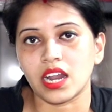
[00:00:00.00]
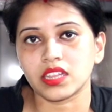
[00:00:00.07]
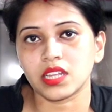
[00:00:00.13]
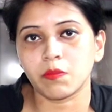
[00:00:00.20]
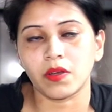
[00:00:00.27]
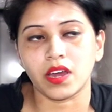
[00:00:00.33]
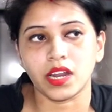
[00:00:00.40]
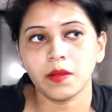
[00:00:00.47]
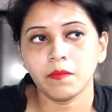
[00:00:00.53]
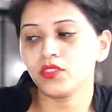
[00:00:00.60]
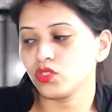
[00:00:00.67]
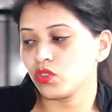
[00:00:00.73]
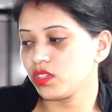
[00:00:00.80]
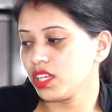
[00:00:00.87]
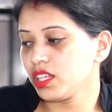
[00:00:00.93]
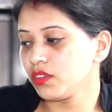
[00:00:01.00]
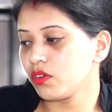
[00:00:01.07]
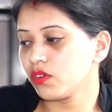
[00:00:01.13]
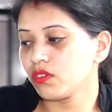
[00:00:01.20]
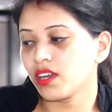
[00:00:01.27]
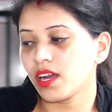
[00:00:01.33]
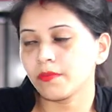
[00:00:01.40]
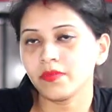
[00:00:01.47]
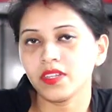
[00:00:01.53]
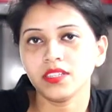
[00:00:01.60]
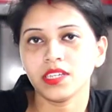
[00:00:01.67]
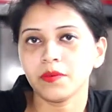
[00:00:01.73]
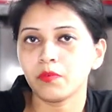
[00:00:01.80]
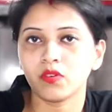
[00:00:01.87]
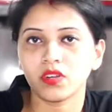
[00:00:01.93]
দাঁড়াতে পারে যদি ধরুন আপনি
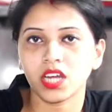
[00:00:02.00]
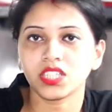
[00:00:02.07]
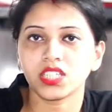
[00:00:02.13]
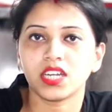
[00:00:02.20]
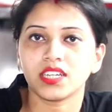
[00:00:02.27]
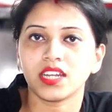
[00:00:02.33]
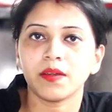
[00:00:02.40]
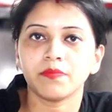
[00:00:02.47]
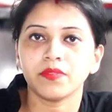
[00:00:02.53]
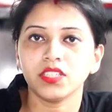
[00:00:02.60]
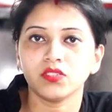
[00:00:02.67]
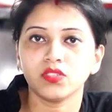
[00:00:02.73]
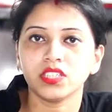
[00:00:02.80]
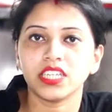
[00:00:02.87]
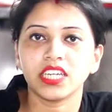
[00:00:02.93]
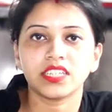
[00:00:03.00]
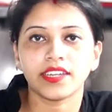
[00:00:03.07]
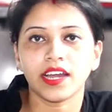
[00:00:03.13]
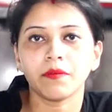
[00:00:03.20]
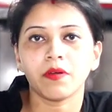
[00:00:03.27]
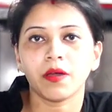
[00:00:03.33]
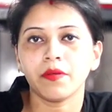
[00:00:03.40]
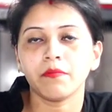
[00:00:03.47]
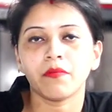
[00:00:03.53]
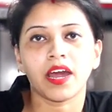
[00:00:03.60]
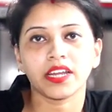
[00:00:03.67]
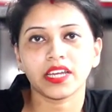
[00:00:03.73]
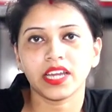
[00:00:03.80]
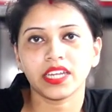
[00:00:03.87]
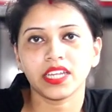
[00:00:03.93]
যে প্রোডাকশানটা আপনি যদি ঠিকঠাকভাবে
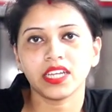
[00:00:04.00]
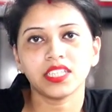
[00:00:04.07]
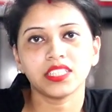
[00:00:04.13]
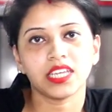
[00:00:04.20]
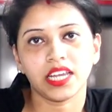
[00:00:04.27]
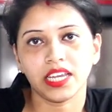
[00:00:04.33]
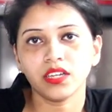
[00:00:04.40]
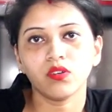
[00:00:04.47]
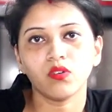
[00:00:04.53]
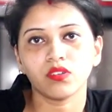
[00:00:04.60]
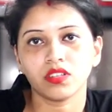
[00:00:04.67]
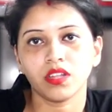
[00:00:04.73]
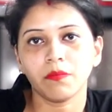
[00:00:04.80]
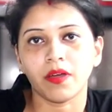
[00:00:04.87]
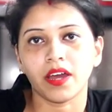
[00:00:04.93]
মার্কেটিংয়ে সেলিং করতে